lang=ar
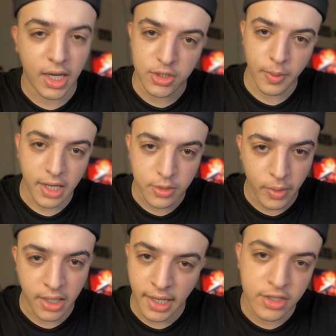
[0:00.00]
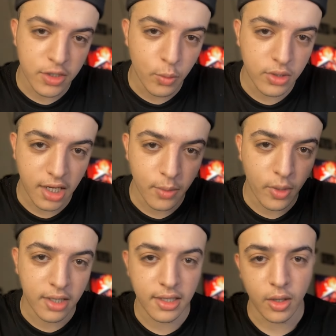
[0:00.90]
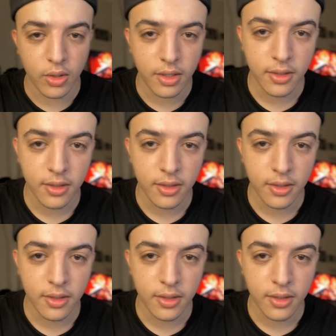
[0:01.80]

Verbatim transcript: غتبقاش معنا غيجي مدرب واحد اخر